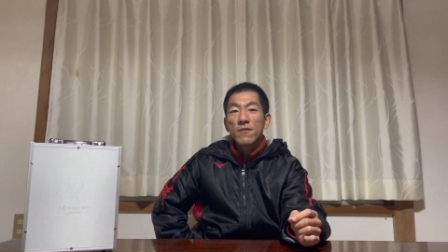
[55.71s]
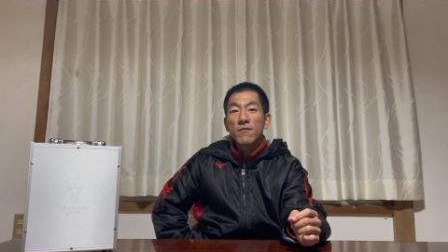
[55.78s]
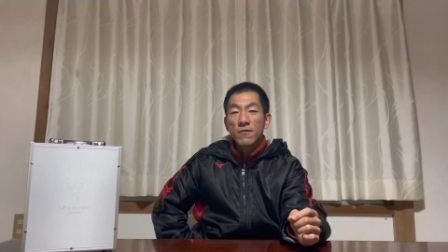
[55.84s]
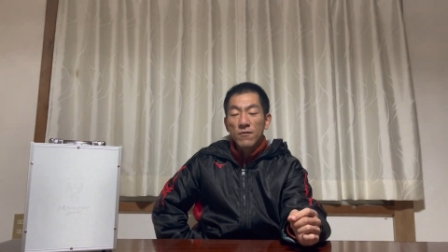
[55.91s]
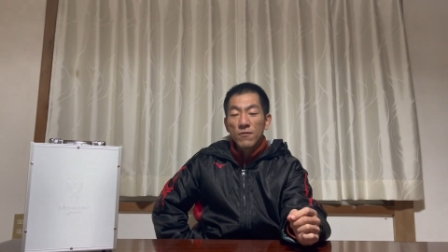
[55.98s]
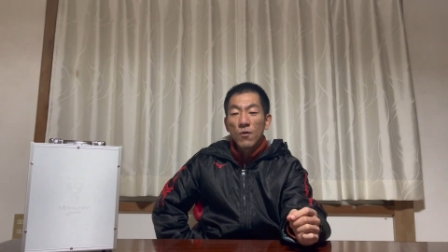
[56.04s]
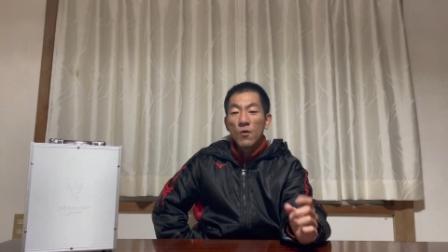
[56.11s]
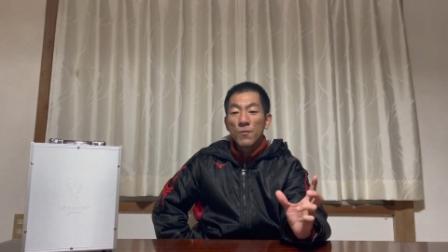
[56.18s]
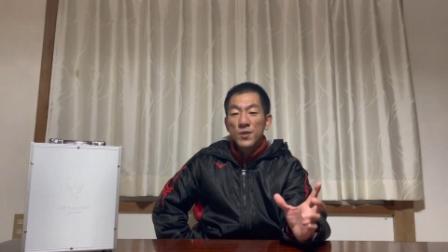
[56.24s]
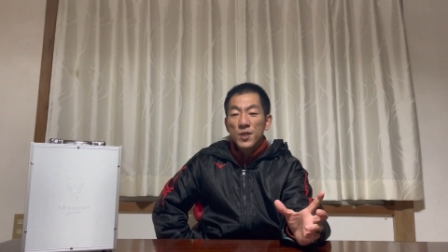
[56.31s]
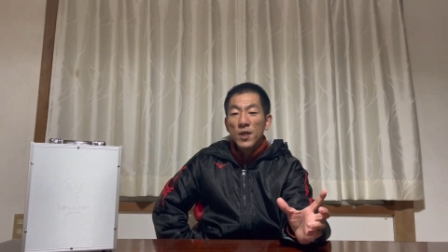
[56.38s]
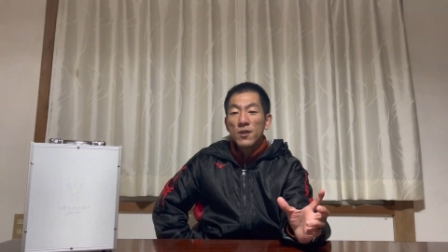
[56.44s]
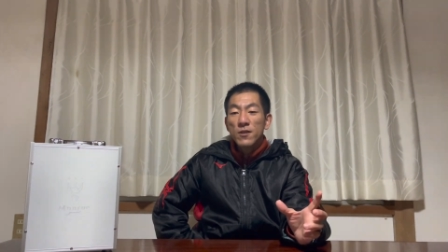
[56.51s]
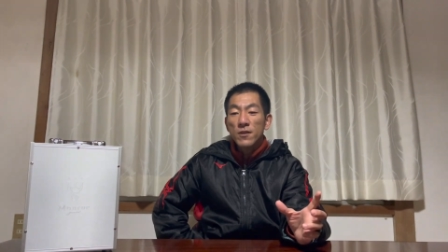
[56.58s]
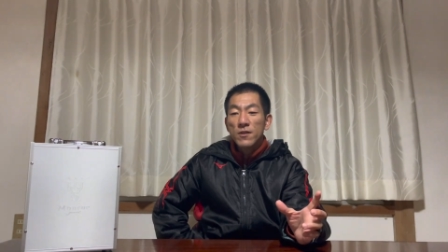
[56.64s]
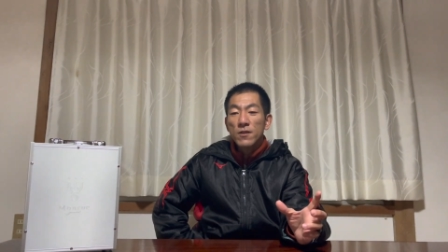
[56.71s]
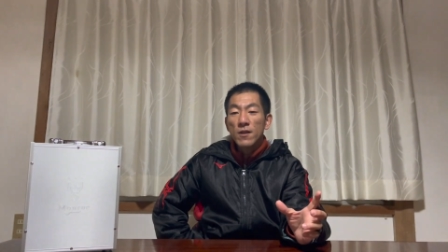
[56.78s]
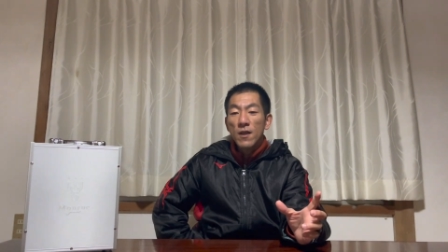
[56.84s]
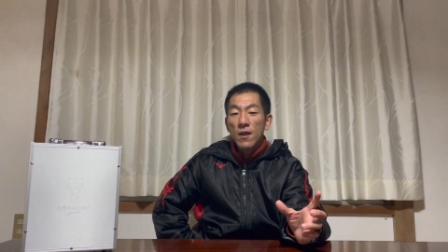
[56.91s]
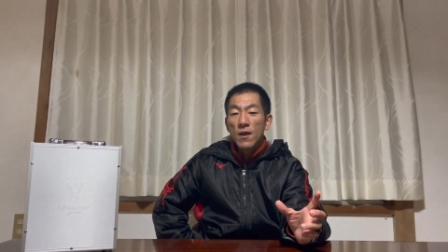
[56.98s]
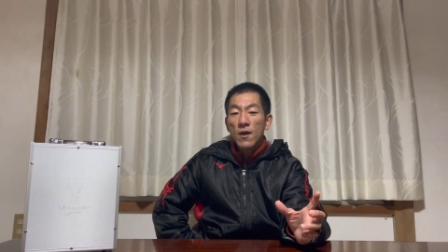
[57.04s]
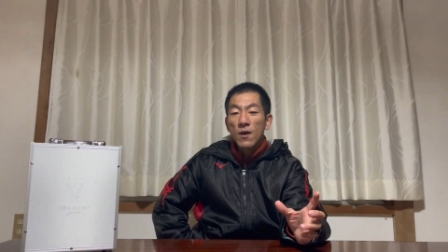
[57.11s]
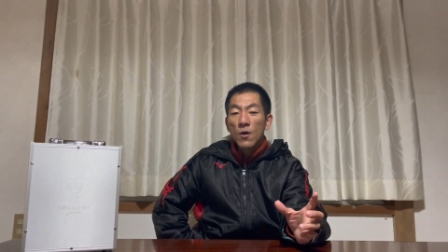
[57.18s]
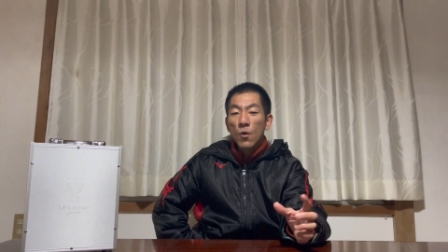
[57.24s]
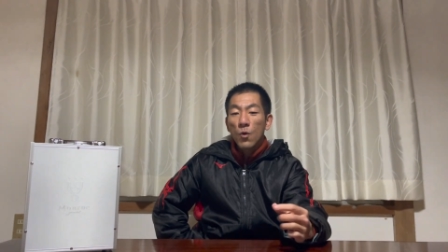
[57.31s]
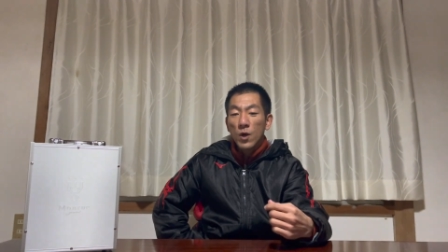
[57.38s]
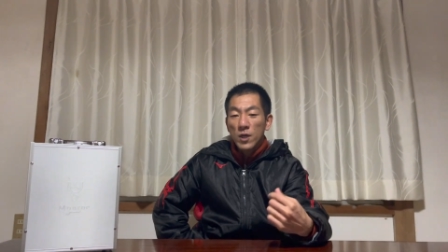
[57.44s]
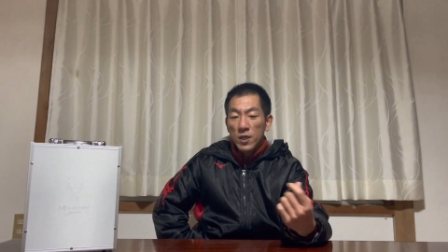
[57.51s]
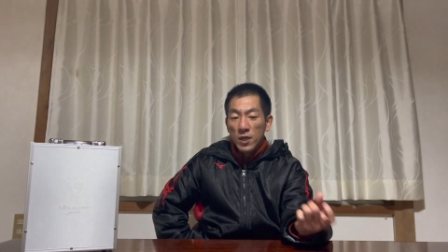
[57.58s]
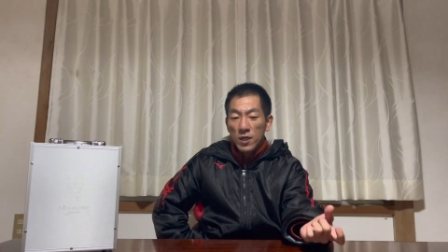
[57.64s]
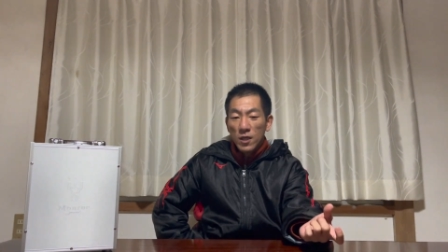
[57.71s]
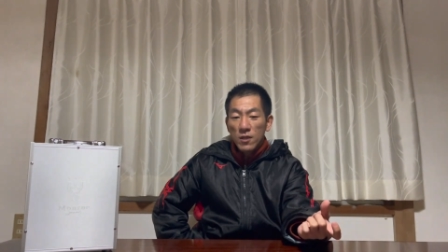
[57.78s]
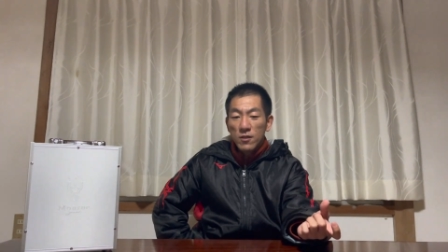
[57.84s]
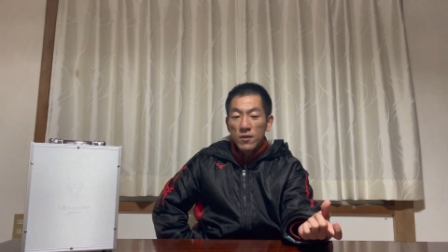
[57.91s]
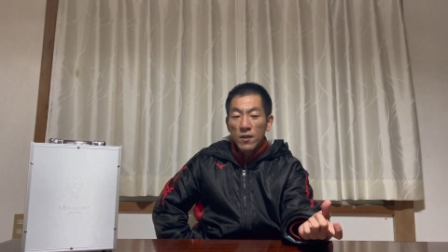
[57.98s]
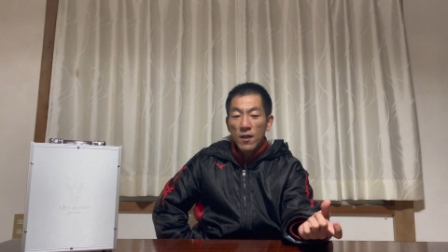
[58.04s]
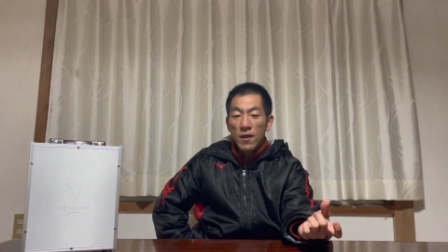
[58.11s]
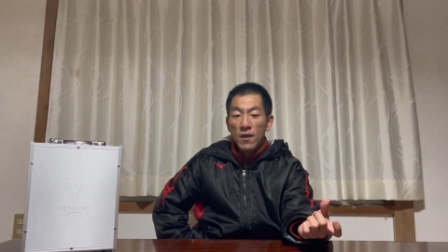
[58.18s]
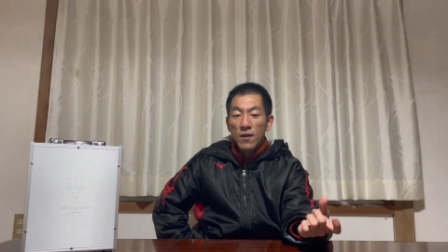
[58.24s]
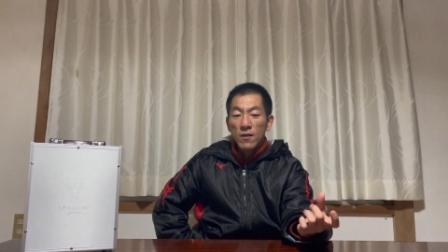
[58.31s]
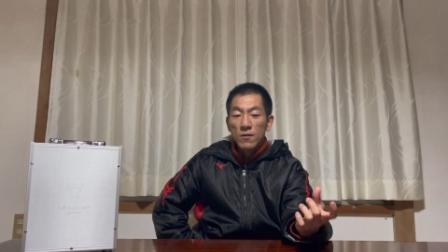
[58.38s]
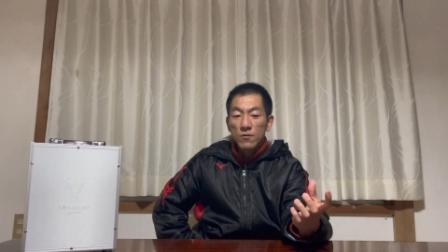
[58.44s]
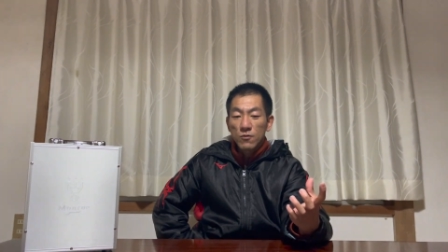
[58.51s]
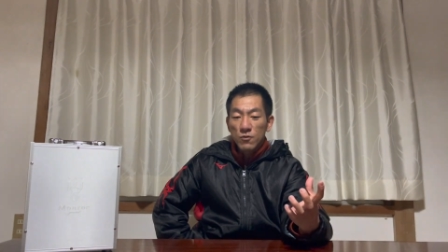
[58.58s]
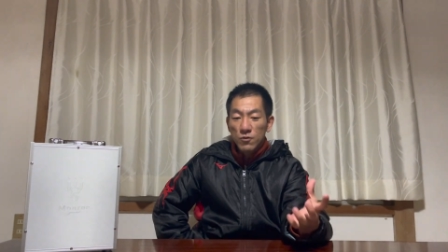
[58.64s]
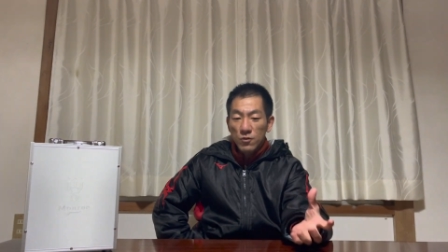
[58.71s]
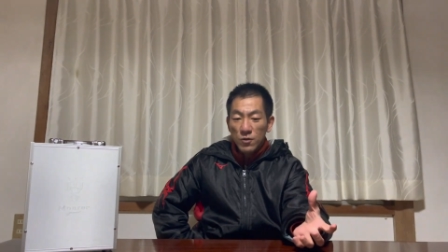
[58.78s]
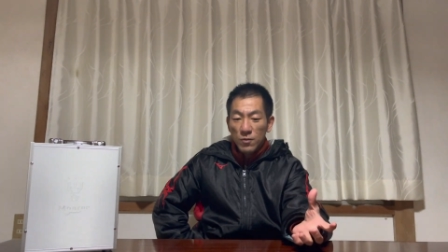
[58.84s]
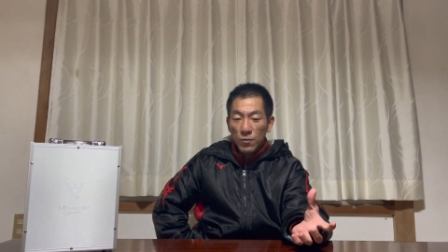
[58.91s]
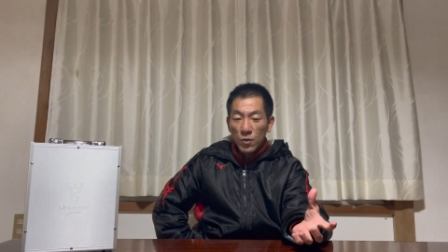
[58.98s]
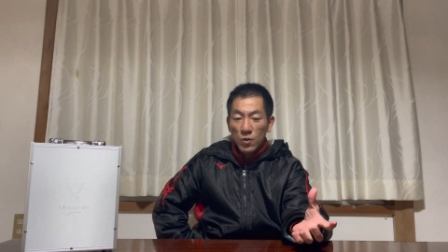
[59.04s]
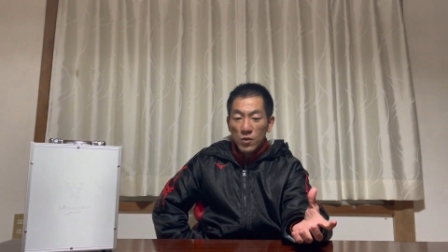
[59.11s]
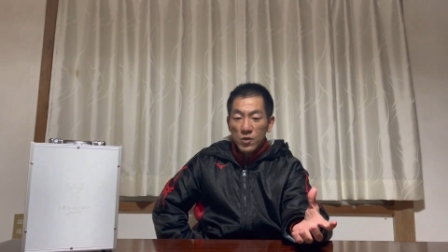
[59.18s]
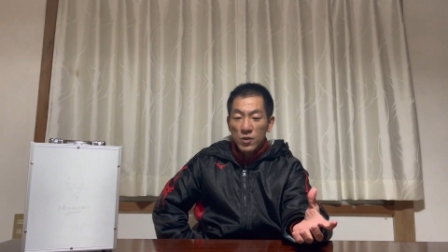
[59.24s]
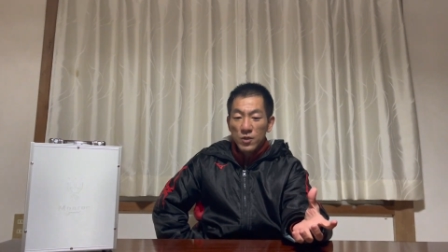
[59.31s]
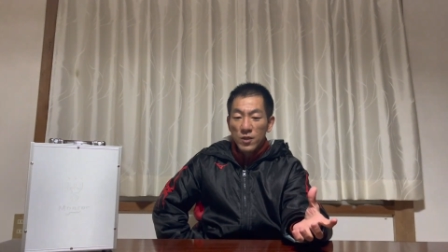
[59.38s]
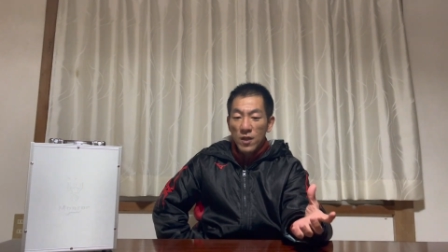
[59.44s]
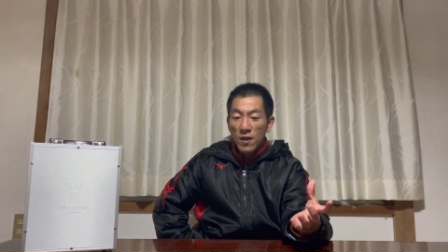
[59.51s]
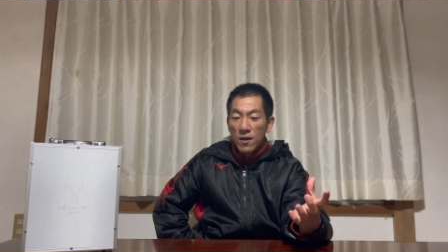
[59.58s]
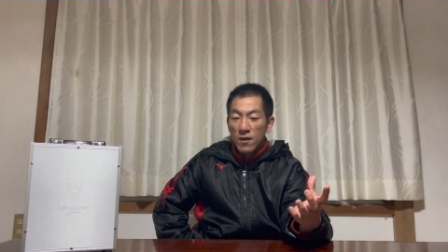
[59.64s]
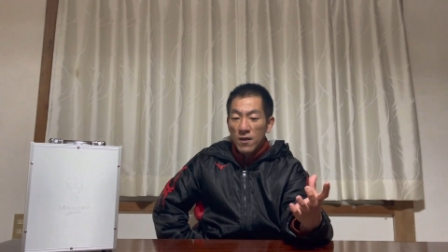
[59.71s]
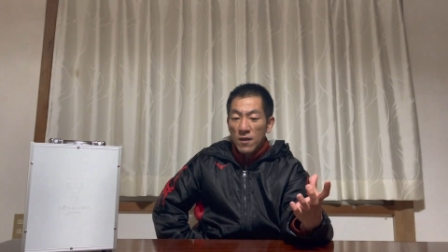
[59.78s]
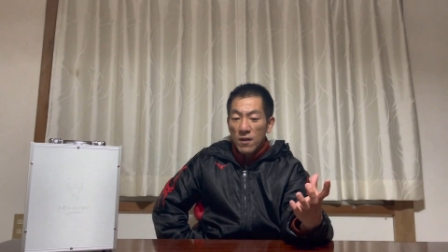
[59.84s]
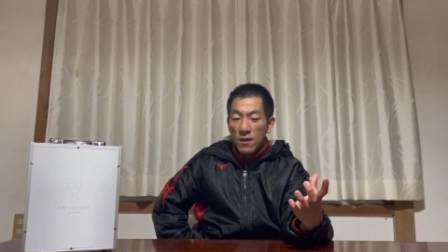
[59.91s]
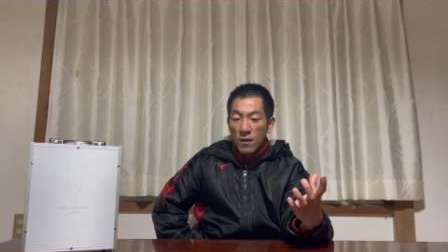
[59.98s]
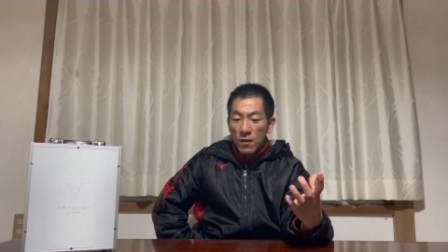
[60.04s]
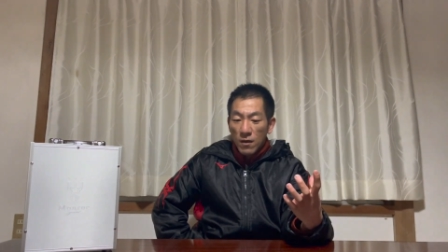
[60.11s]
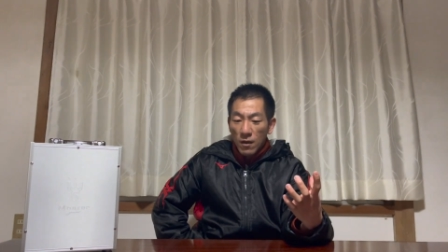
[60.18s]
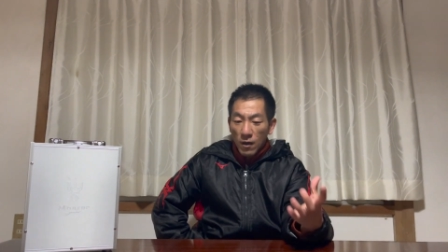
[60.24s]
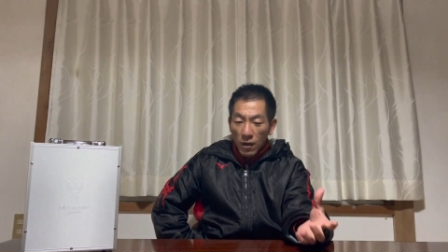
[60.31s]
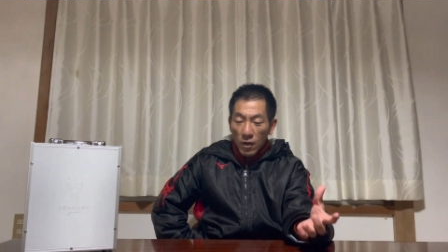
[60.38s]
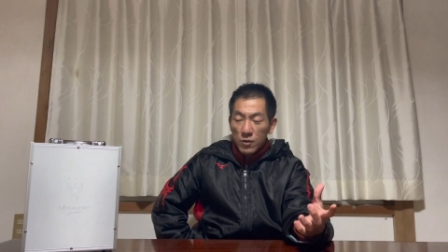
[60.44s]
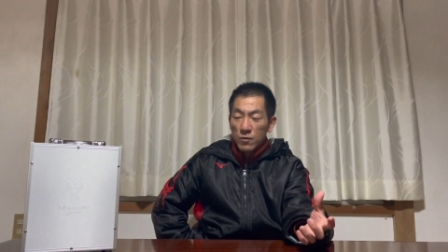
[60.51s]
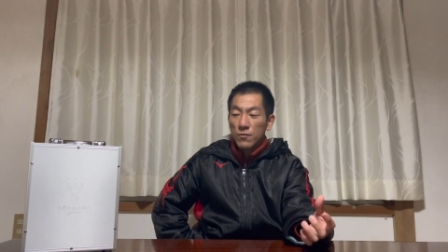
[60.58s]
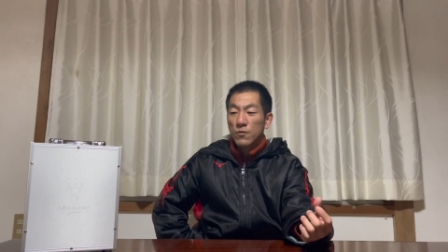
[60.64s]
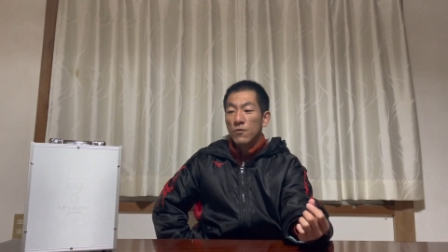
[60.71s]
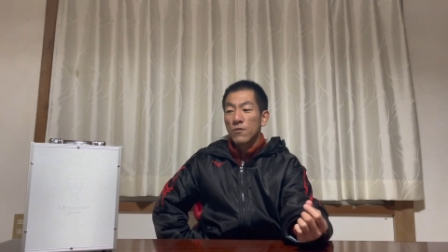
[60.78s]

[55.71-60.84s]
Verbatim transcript: うん。お店行って、、お金払って、ルールに基づいて遊ぶと